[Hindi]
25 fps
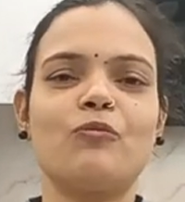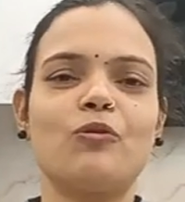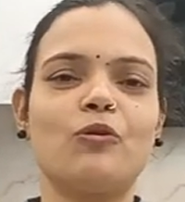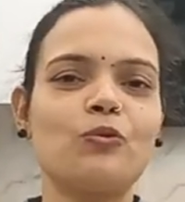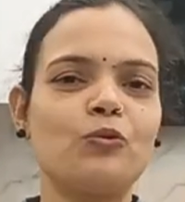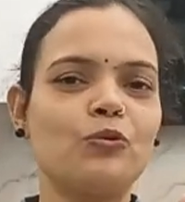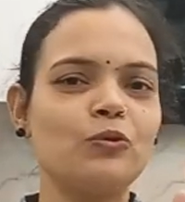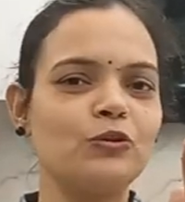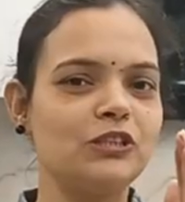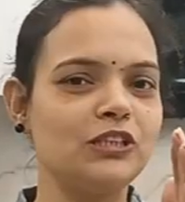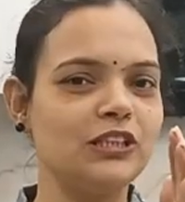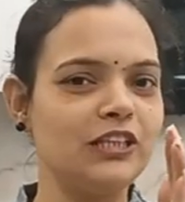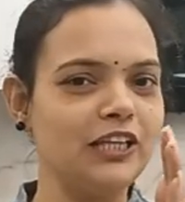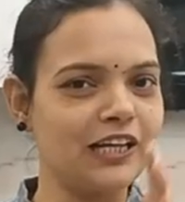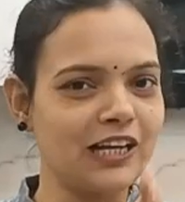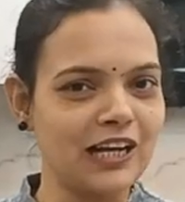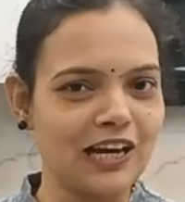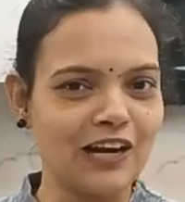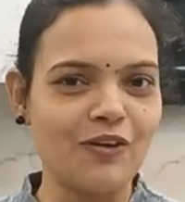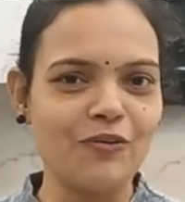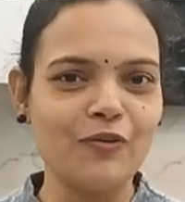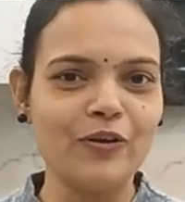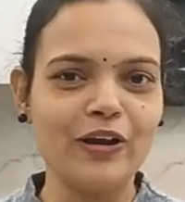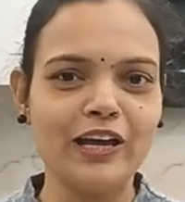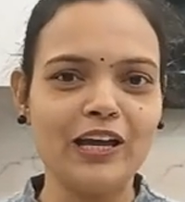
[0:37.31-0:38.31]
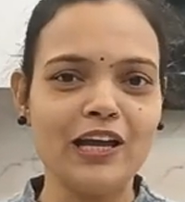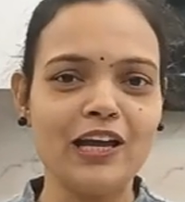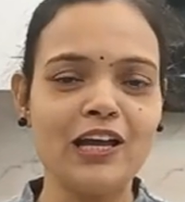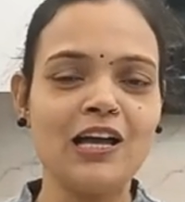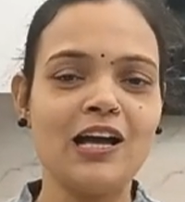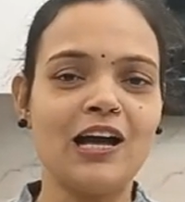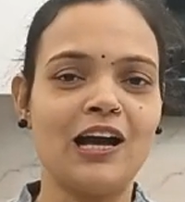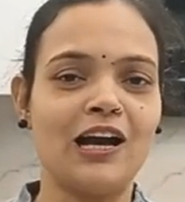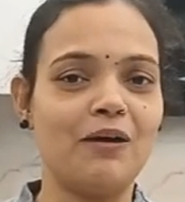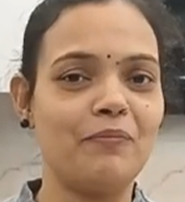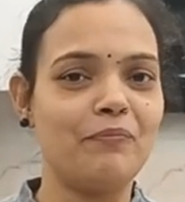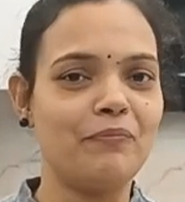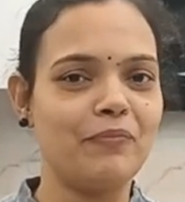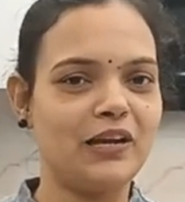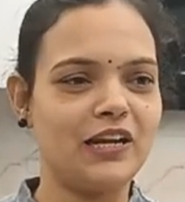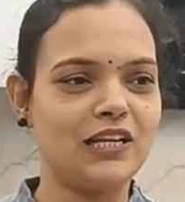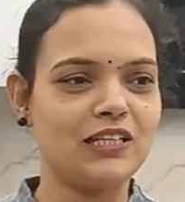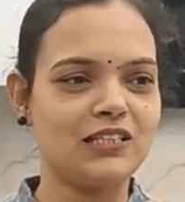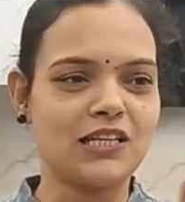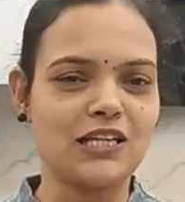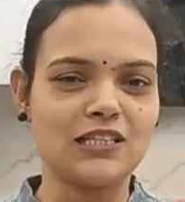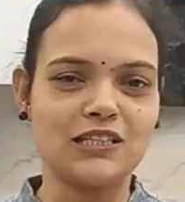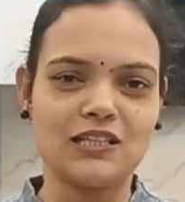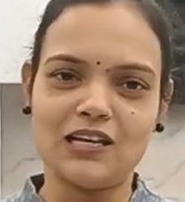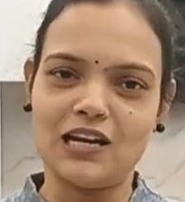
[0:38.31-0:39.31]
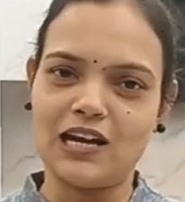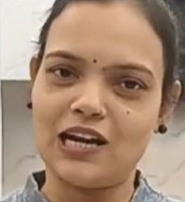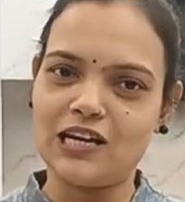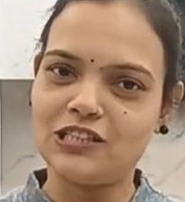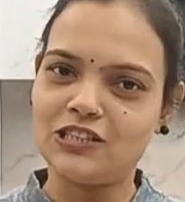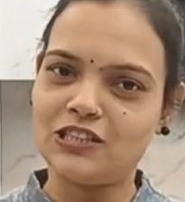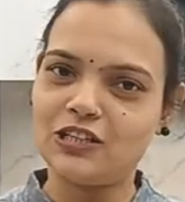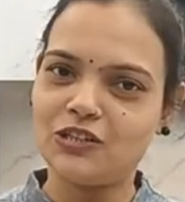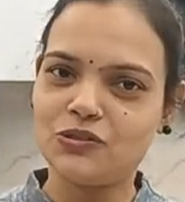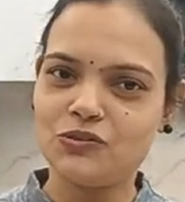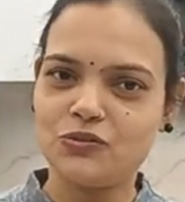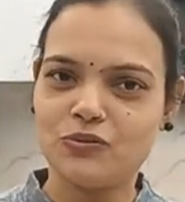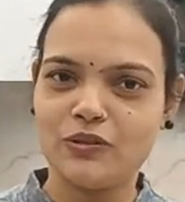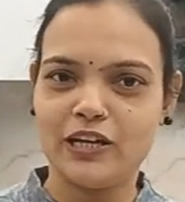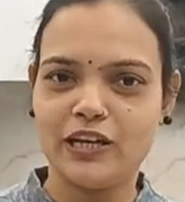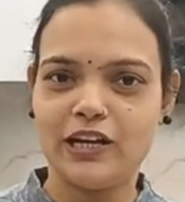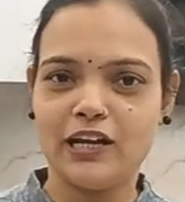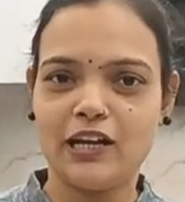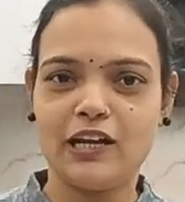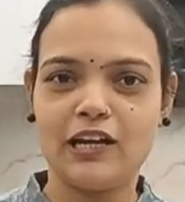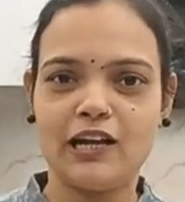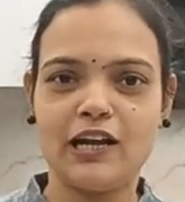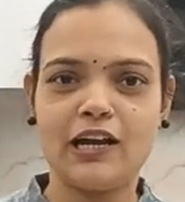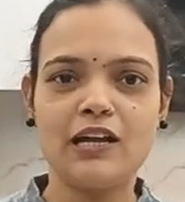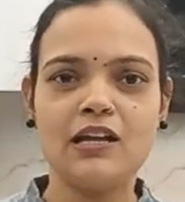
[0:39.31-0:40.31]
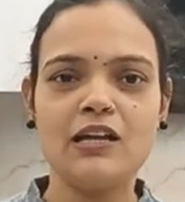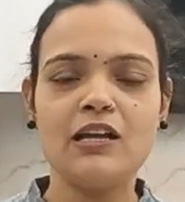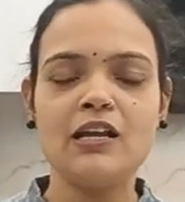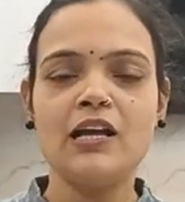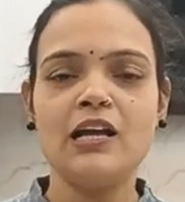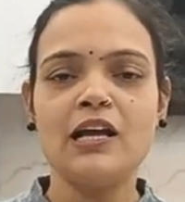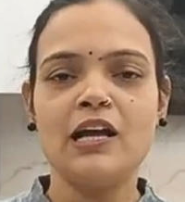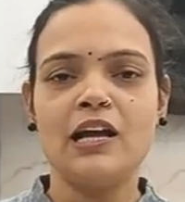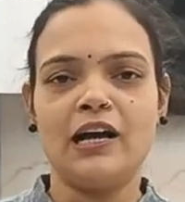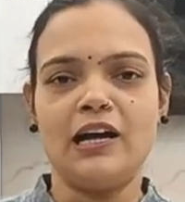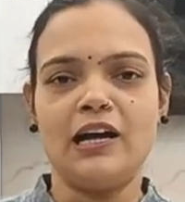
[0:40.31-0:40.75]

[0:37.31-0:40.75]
आपको खुद दिखाऊंगी आप मेरे साथ लास्ट तक जुड़े रहना